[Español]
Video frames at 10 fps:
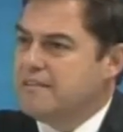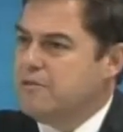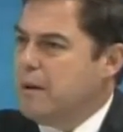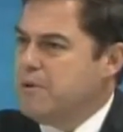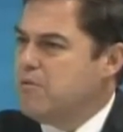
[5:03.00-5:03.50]

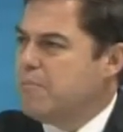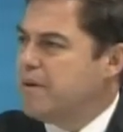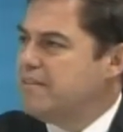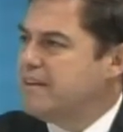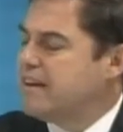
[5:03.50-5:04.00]
a mí no me
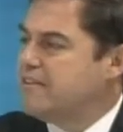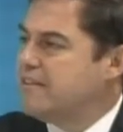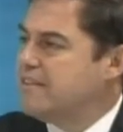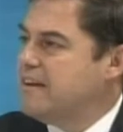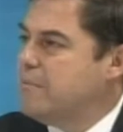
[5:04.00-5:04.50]
parece que ese
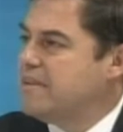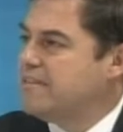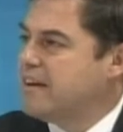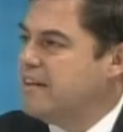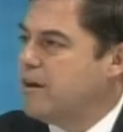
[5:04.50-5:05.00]
sea el
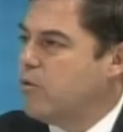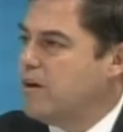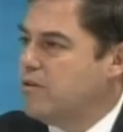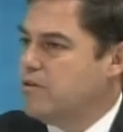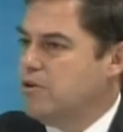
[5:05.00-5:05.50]
mensaje adecuado.